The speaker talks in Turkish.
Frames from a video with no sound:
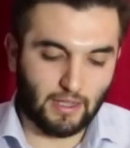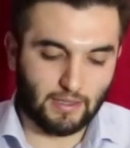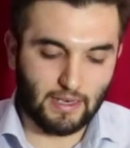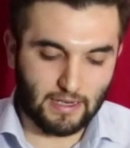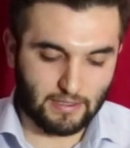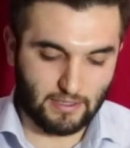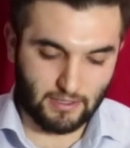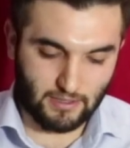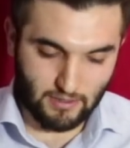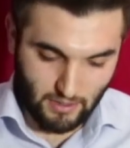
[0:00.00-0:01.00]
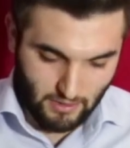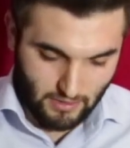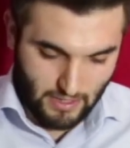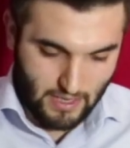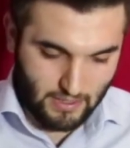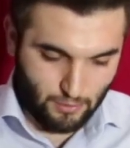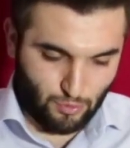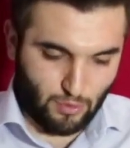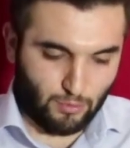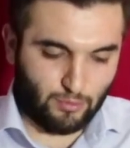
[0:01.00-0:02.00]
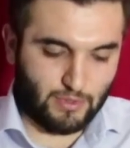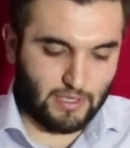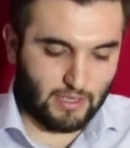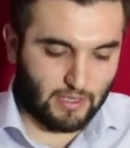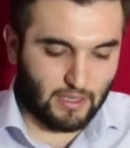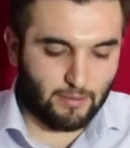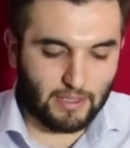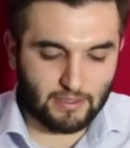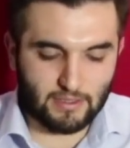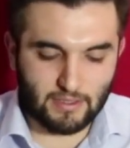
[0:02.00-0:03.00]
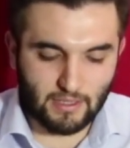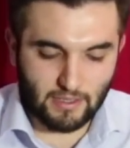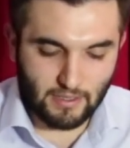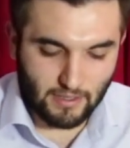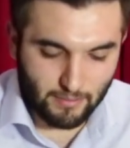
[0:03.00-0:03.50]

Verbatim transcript: Ee, dilerseniz daha somut bir şekilde ben size e,